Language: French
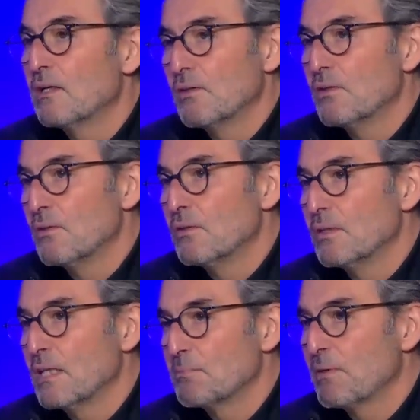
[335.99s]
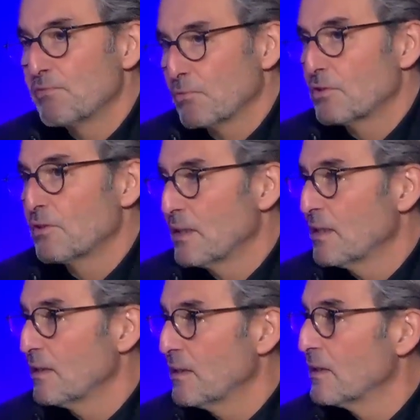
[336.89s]
euh, l'aspect
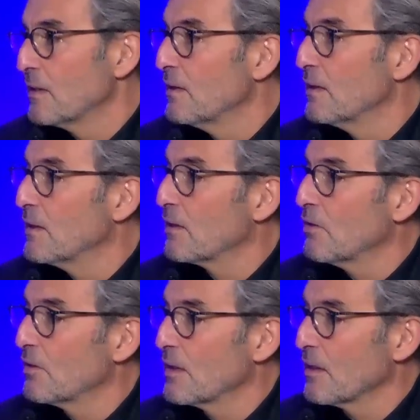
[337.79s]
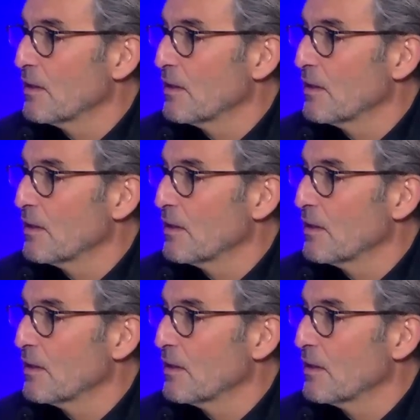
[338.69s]
fonctionnel des, coronaires.